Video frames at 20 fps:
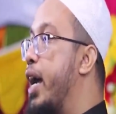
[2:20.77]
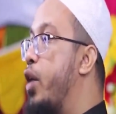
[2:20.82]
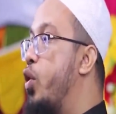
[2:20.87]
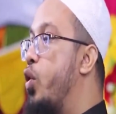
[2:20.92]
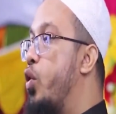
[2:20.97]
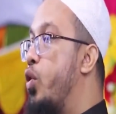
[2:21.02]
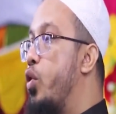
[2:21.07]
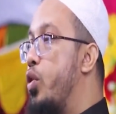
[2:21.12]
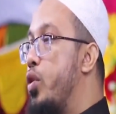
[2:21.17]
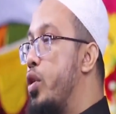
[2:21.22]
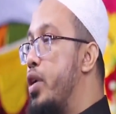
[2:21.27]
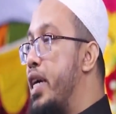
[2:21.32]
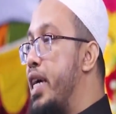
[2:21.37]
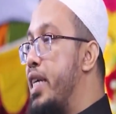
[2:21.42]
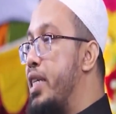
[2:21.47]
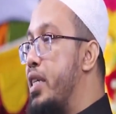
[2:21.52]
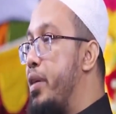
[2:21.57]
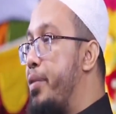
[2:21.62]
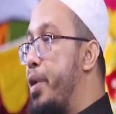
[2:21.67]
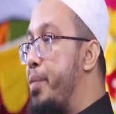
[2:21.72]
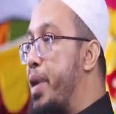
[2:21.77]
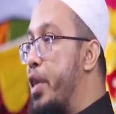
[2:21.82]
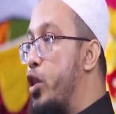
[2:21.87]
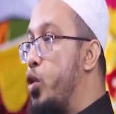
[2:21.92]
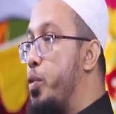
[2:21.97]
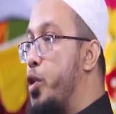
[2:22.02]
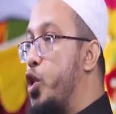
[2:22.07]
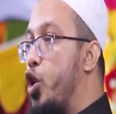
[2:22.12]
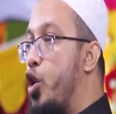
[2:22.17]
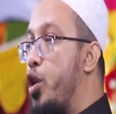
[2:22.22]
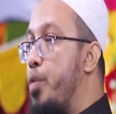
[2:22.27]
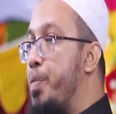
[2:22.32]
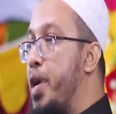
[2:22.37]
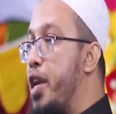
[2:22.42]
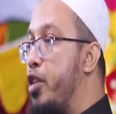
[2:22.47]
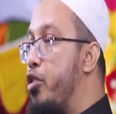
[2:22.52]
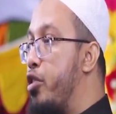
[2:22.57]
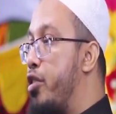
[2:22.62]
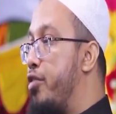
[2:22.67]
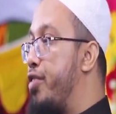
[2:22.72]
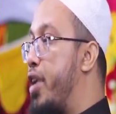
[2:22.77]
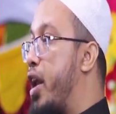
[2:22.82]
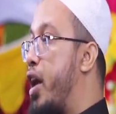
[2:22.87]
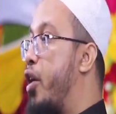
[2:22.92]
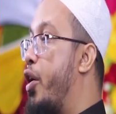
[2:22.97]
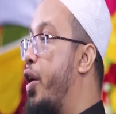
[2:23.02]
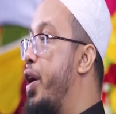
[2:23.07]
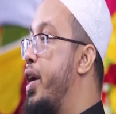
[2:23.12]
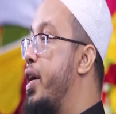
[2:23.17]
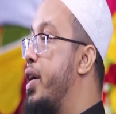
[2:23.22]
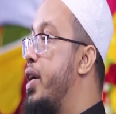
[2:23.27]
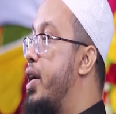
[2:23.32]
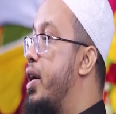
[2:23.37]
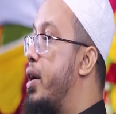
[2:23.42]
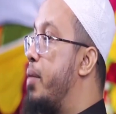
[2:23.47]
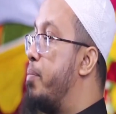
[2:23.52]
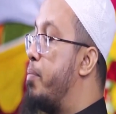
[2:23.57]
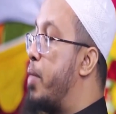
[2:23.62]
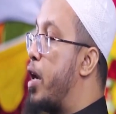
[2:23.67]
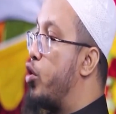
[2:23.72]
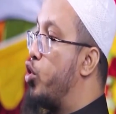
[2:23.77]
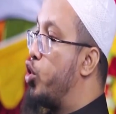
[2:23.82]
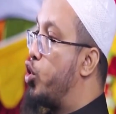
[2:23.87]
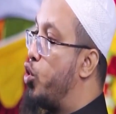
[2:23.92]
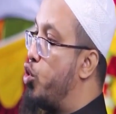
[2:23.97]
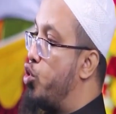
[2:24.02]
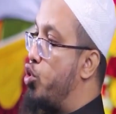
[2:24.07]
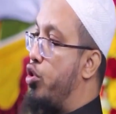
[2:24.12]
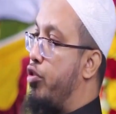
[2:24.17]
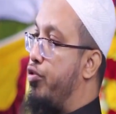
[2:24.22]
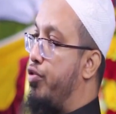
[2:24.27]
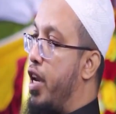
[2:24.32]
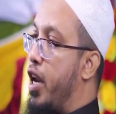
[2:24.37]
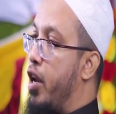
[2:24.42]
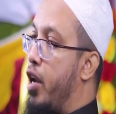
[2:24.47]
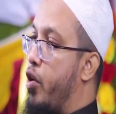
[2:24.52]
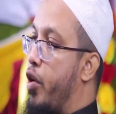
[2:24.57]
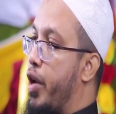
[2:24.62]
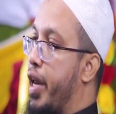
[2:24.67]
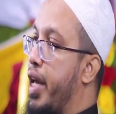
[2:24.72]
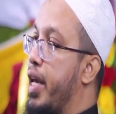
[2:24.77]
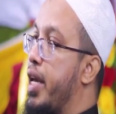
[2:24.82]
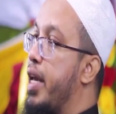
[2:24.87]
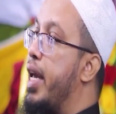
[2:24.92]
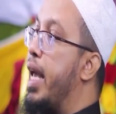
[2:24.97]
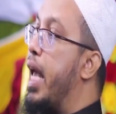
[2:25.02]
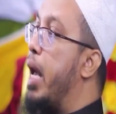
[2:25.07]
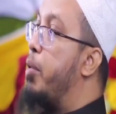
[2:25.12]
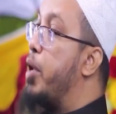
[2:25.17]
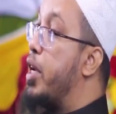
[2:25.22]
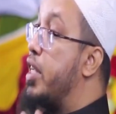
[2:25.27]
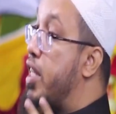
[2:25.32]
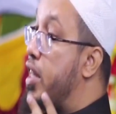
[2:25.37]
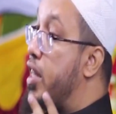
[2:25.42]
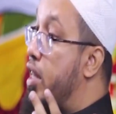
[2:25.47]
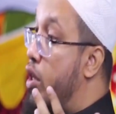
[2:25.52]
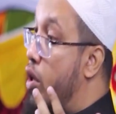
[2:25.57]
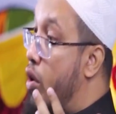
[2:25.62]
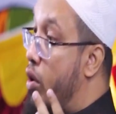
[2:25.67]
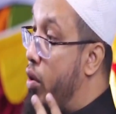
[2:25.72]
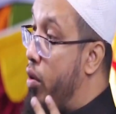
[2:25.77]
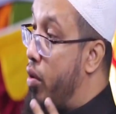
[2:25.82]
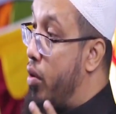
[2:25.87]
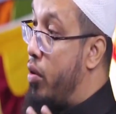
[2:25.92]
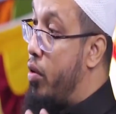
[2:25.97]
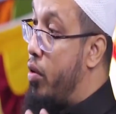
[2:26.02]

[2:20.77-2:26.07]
এগুলো হিজামার মাধ্যমে যখন বের করে ফেলা হয় মানুষ সুস্থ ফিল করে এবং এ জাতীয়